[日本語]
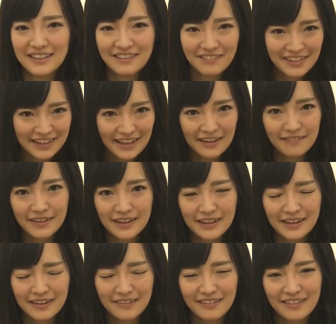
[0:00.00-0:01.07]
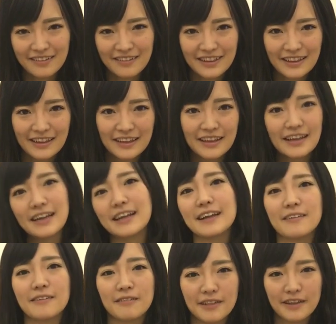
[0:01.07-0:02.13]
つも最後までご視聴いただきあり
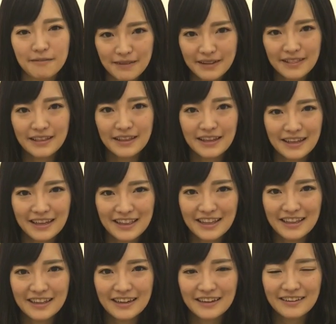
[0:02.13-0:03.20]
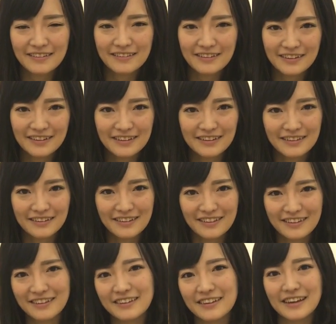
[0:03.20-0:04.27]
がとうございます。えー、チャンネル登録よろ
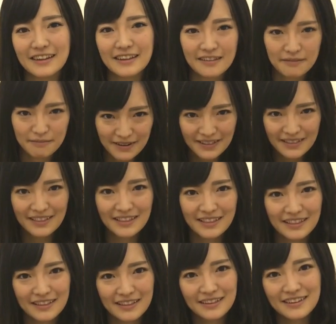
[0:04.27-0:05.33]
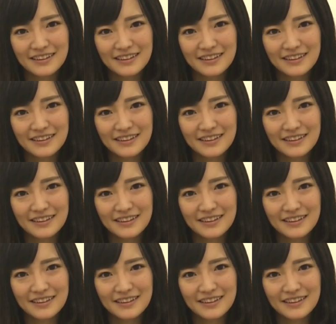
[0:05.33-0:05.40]
しくお願いいたします。